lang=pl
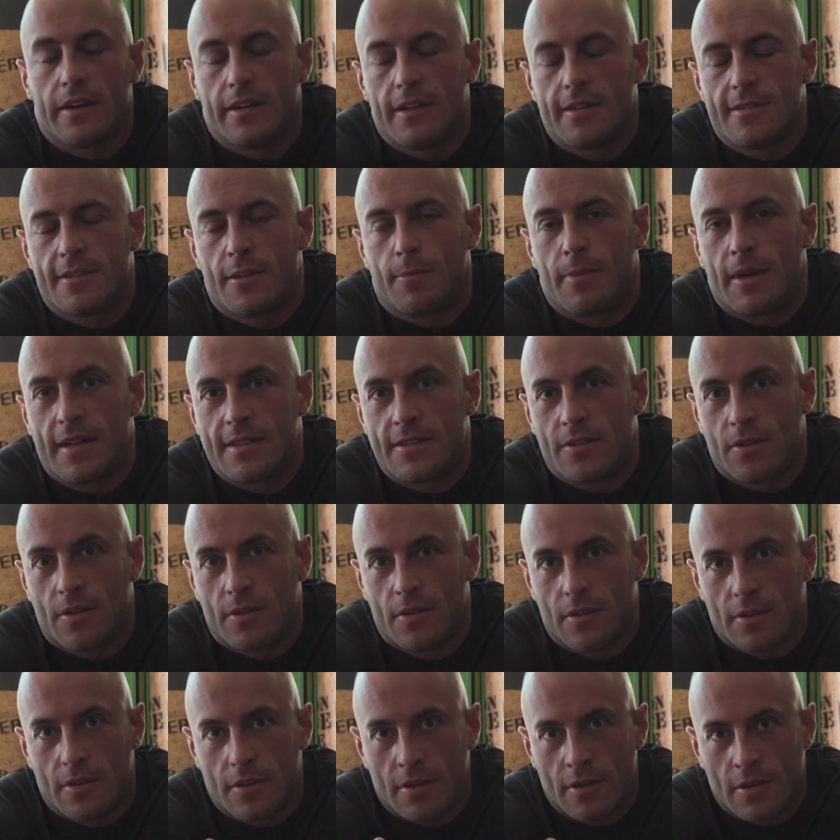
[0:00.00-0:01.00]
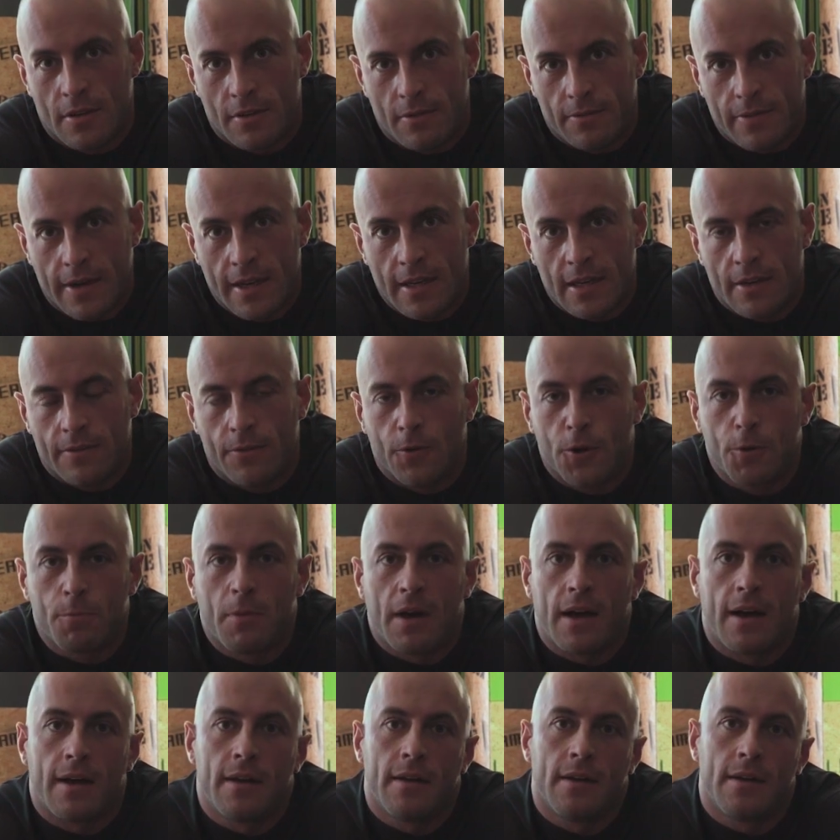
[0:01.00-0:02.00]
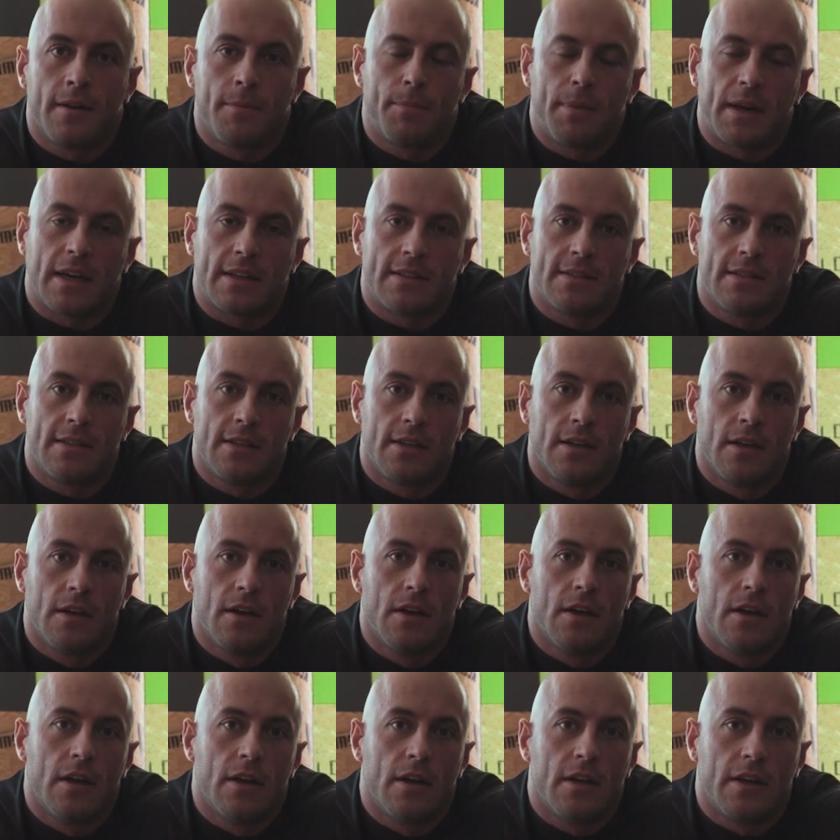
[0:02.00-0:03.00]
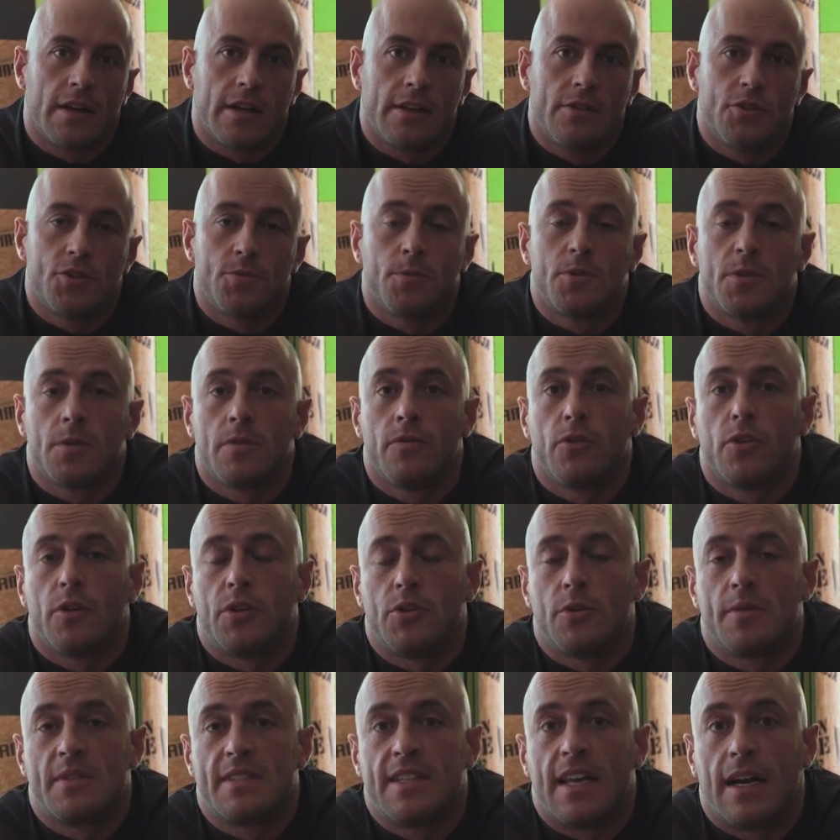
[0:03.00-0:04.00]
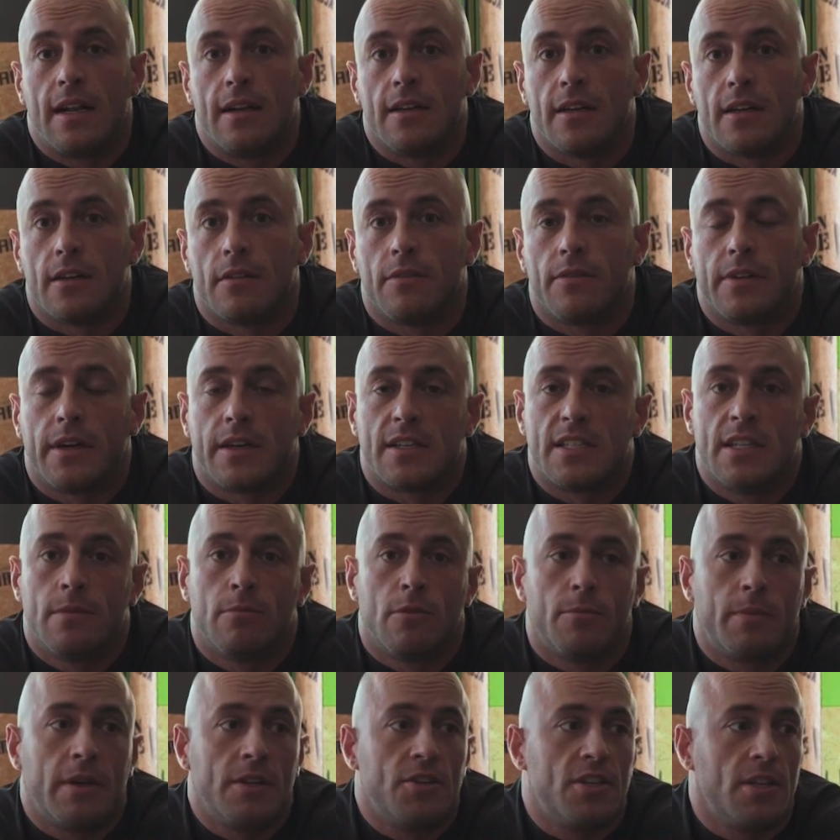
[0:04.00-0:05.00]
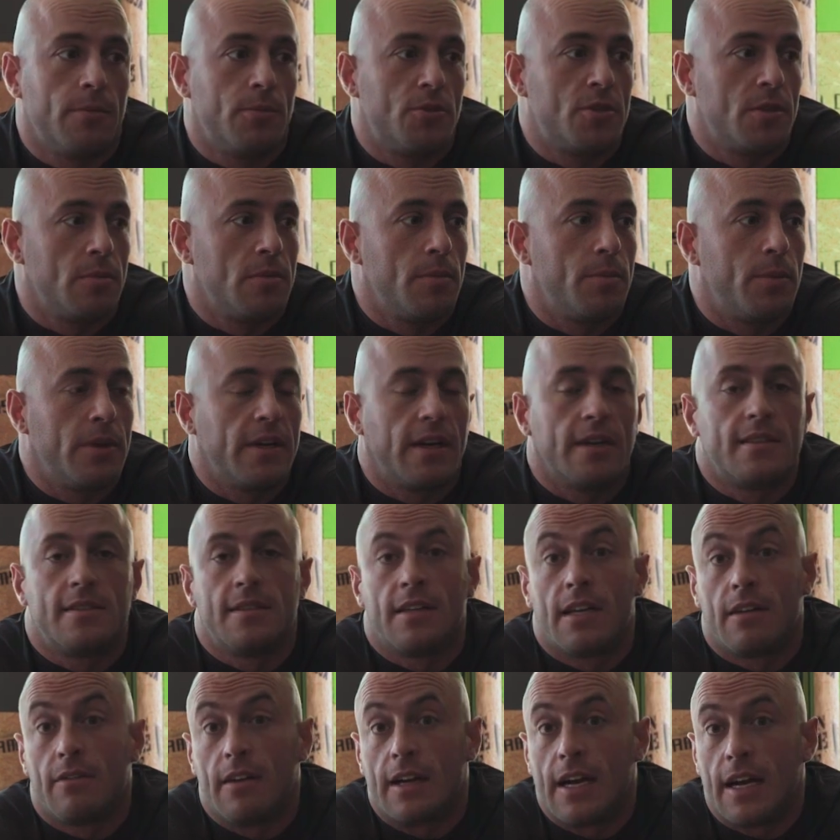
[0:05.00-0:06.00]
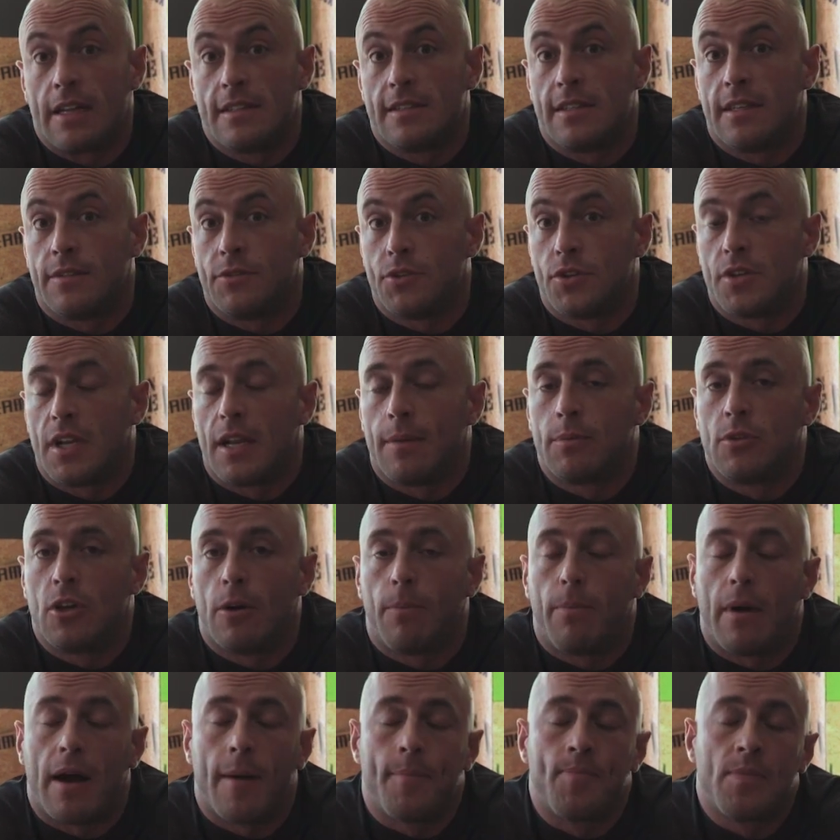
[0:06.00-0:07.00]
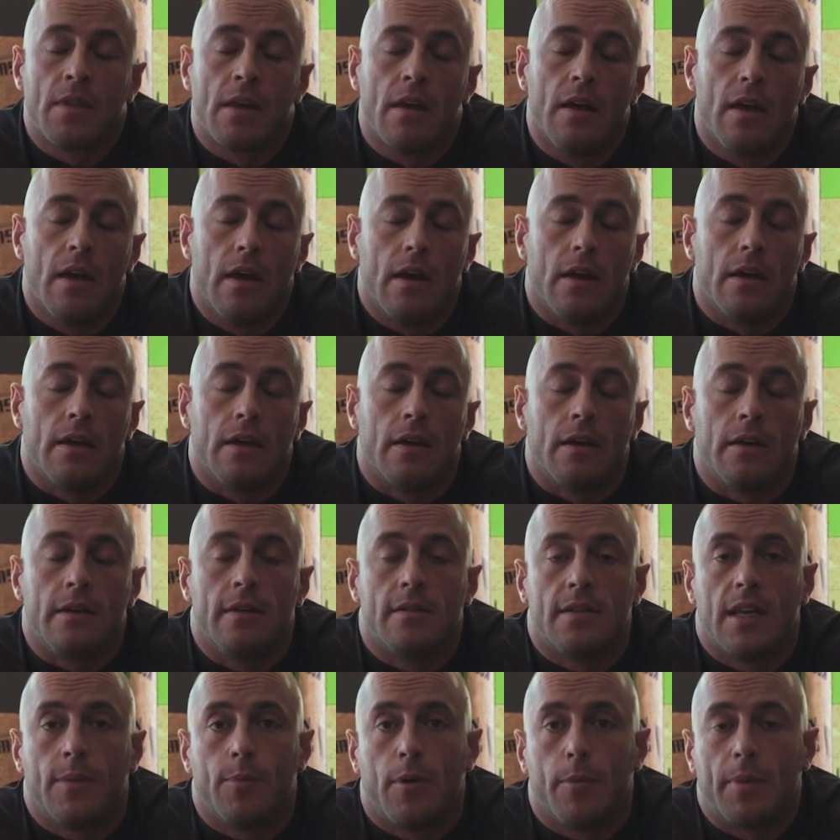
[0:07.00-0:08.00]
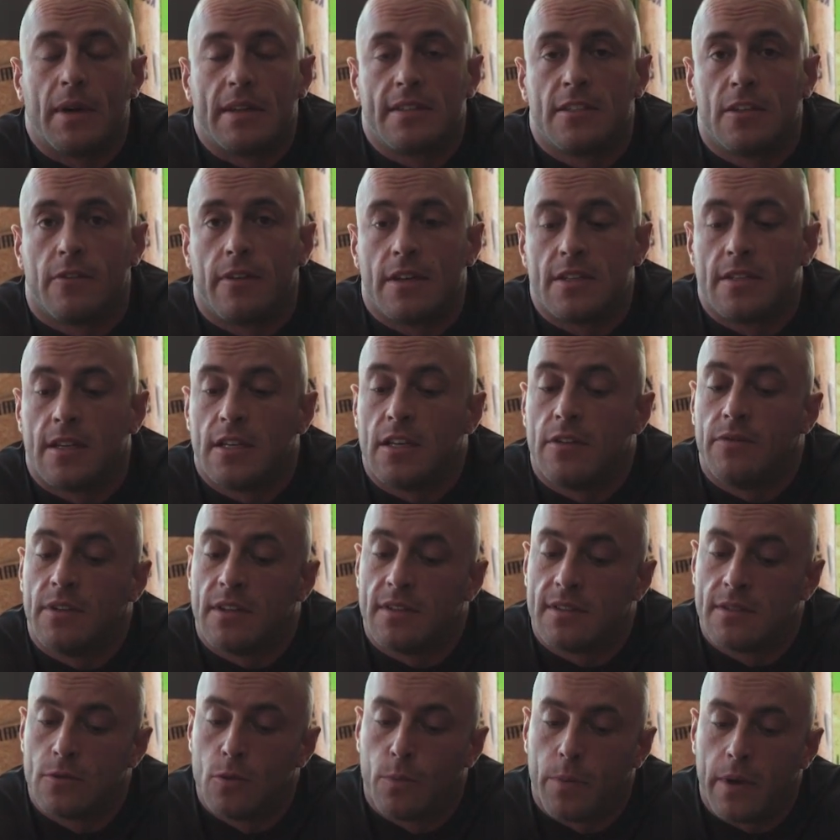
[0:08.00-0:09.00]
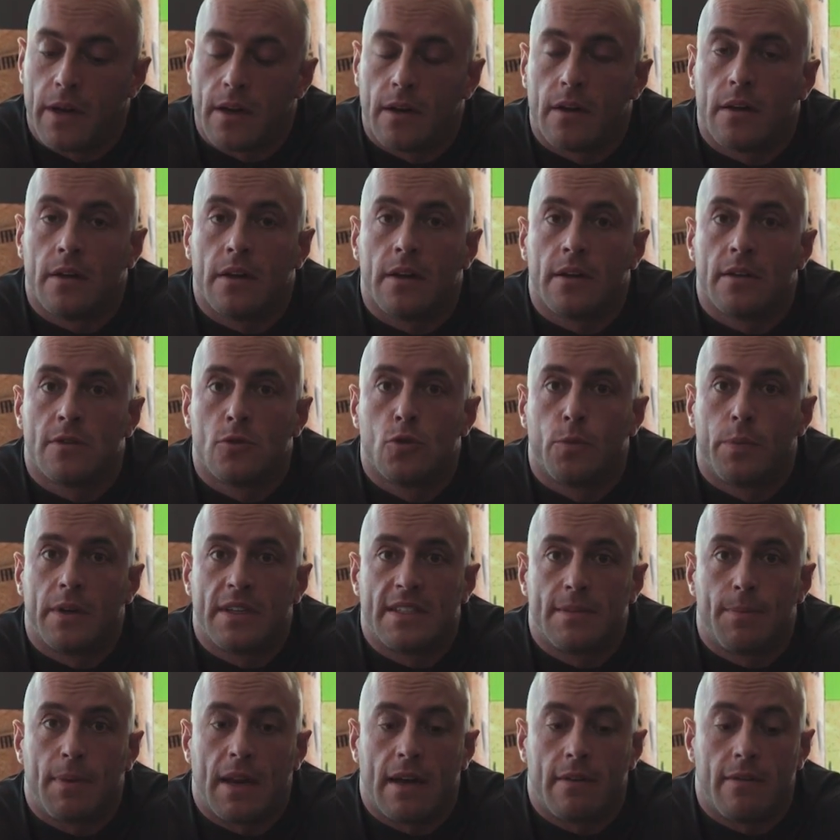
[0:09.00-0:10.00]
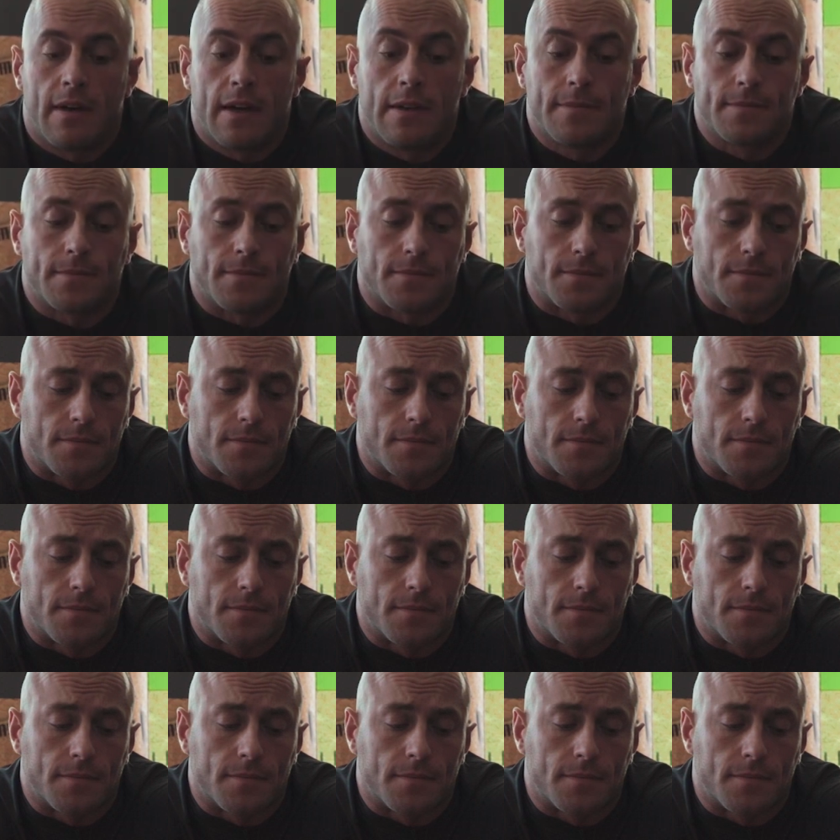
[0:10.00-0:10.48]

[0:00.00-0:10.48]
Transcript: Jest to bardzo e, fajna forma e, pracy, gdyż możemy wykonać ją zdalnie. W każdym momencie możemy pojechać sobie na wakacje, wziąć laptopa e, i sobie popracować na nim, więc super, super sprawa.